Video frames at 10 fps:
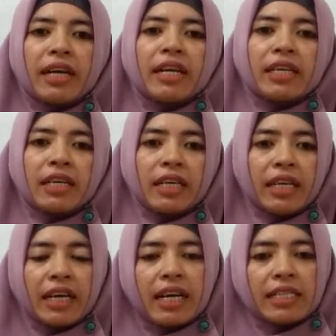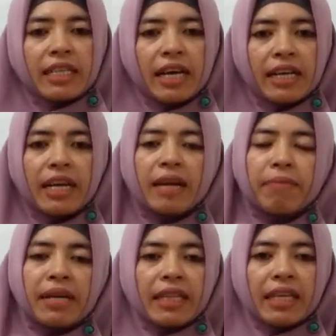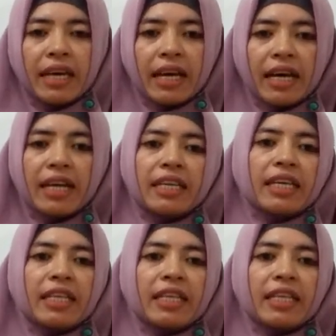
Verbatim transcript: dan keikhlasan dalam artian